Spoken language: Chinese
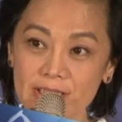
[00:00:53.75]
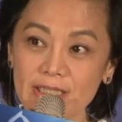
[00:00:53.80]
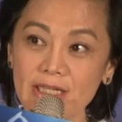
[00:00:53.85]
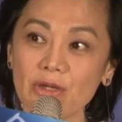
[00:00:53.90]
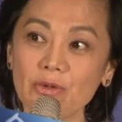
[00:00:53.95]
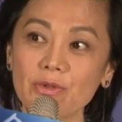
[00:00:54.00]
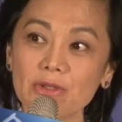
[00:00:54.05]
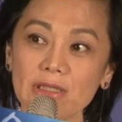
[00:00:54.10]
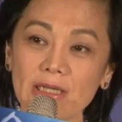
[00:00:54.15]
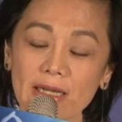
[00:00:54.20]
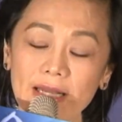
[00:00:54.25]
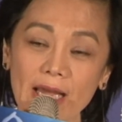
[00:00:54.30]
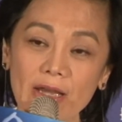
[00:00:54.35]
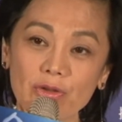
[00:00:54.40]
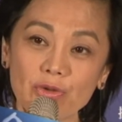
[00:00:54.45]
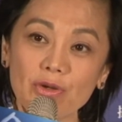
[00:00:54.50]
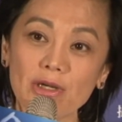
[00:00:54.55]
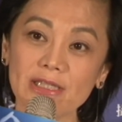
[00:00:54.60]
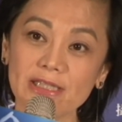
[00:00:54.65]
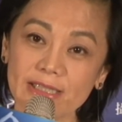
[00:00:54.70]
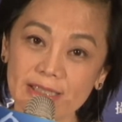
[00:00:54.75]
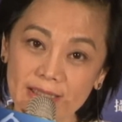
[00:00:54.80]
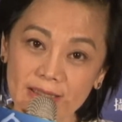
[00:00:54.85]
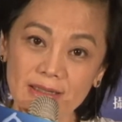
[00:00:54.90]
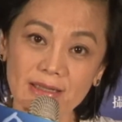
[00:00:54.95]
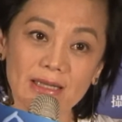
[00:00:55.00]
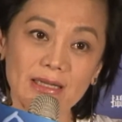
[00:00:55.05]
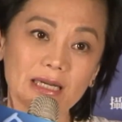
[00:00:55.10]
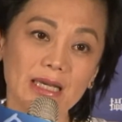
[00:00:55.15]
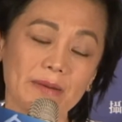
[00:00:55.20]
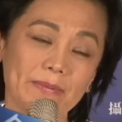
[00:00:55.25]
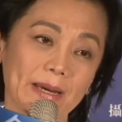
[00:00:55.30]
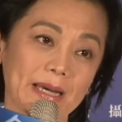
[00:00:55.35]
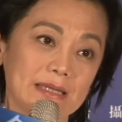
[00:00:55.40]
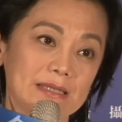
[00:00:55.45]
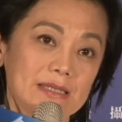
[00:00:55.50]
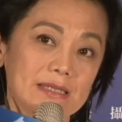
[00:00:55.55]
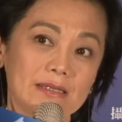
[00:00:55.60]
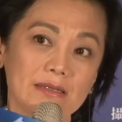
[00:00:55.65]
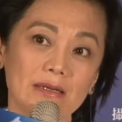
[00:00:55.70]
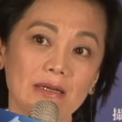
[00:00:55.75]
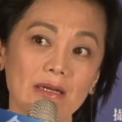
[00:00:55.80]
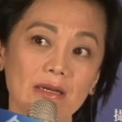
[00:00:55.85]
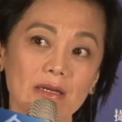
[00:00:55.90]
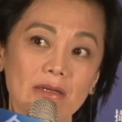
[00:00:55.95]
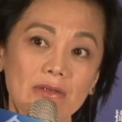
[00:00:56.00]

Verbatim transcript: 间或者还有多少精力可以拍戏，